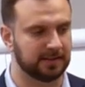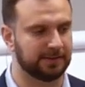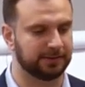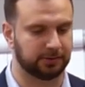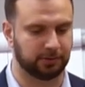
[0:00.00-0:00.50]

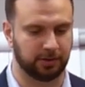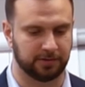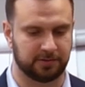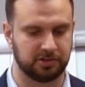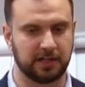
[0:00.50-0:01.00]
zadłużonych,
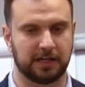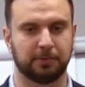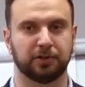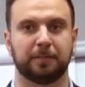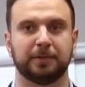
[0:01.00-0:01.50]
jak
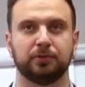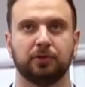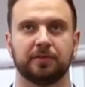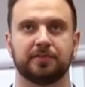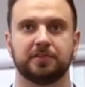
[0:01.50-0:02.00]
pomagać tym
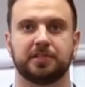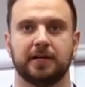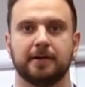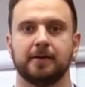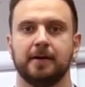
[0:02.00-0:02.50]
osobom,
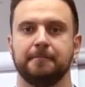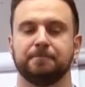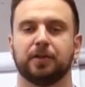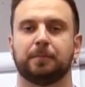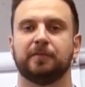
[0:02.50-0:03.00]
gdzie znajdować
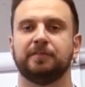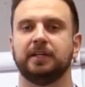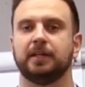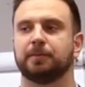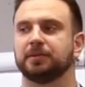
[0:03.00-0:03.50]
takie
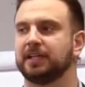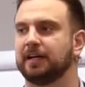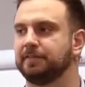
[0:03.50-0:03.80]
osoby, jak do nich